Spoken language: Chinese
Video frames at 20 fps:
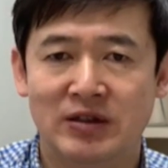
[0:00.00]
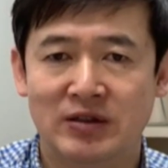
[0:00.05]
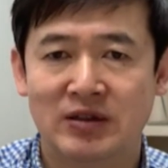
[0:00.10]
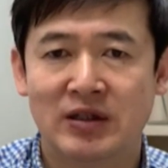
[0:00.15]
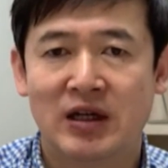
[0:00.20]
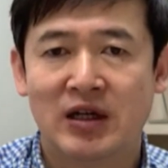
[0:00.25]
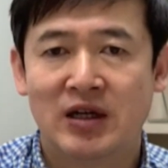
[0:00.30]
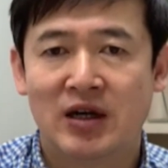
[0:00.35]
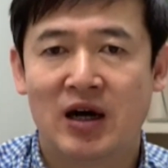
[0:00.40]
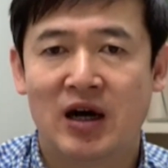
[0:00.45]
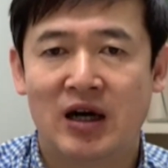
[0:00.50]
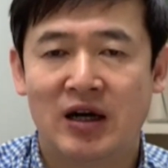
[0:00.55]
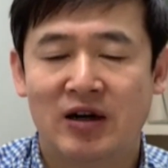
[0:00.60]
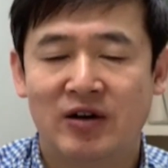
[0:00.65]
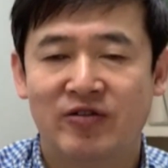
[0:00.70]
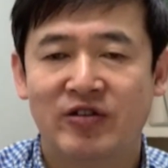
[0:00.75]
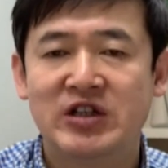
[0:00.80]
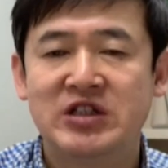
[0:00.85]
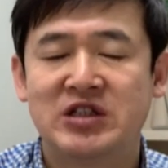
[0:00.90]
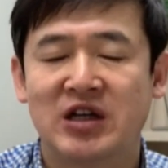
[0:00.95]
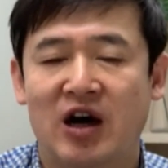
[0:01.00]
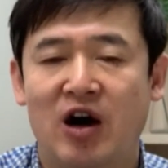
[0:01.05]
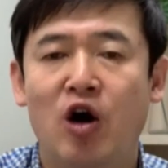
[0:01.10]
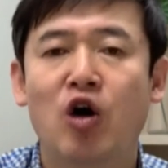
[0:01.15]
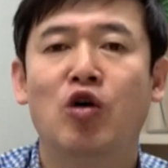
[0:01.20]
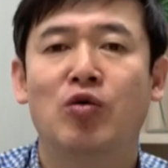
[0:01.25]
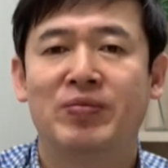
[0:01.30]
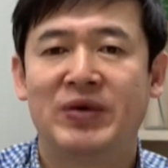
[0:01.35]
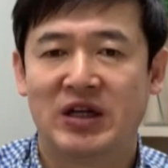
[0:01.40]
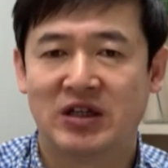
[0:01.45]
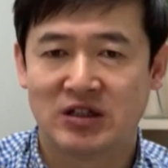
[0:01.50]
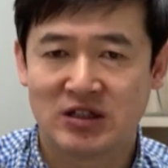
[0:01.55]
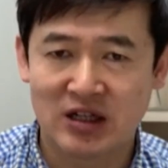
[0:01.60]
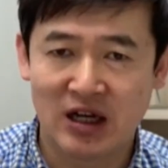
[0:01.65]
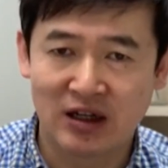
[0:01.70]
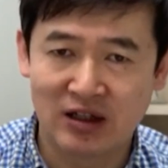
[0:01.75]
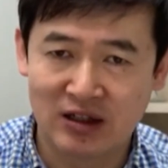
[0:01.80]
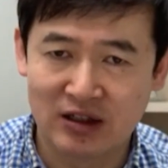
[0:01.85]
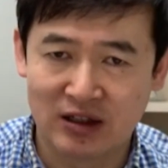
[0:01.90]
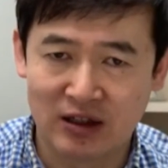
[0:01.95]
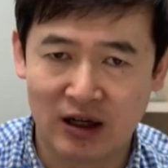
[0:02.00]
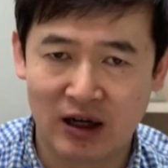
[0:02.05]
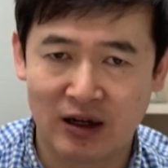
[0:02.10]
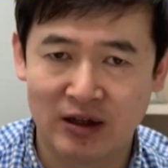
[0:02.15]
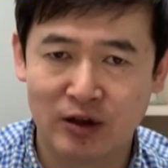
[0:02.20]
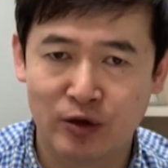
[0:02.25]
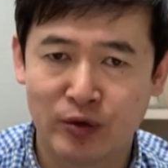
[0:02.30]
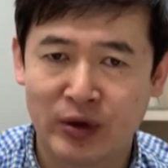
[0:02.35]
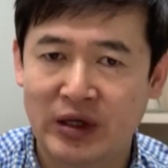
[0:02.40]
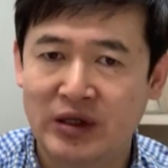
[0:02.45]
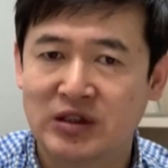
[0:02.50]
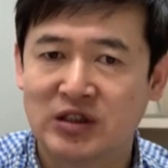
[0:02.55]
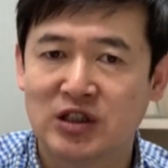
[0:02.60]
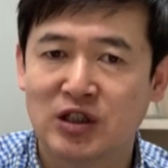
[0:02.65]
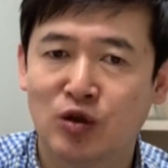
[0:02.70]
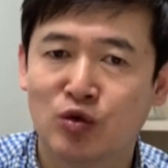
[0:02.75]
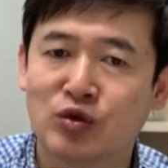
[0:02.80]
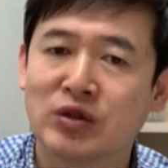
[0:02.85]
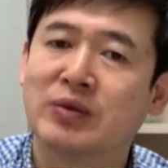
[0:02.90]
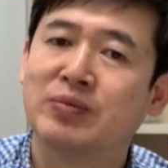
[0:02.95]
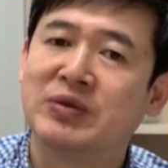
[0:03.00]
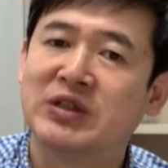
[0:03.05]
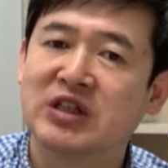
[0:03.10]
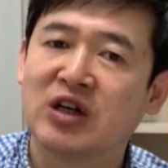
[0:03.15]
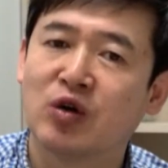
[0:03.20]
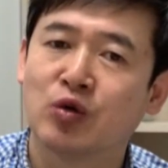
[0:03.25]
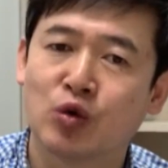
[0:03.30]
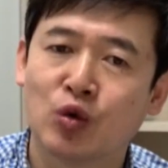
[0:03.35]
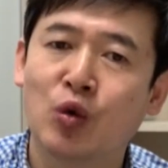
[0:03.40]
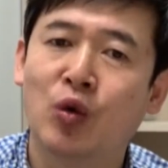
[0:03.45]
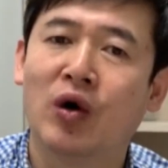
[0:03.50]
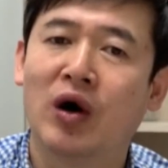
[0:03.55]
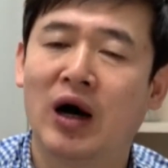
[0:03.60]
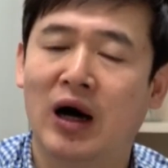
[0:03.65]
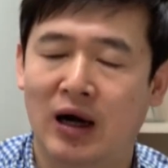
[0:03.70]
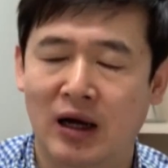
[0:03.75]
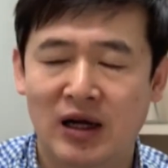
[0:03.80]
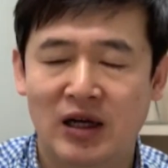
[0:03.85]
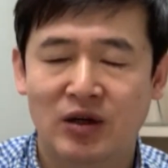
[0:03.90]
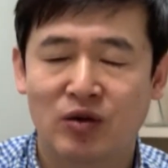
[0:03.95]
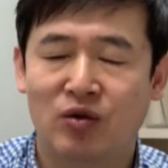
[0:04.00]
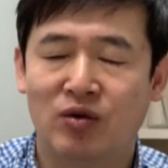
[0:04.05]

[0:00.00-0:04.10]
们啊，分享后面三个哈，因为记录的比较多哈，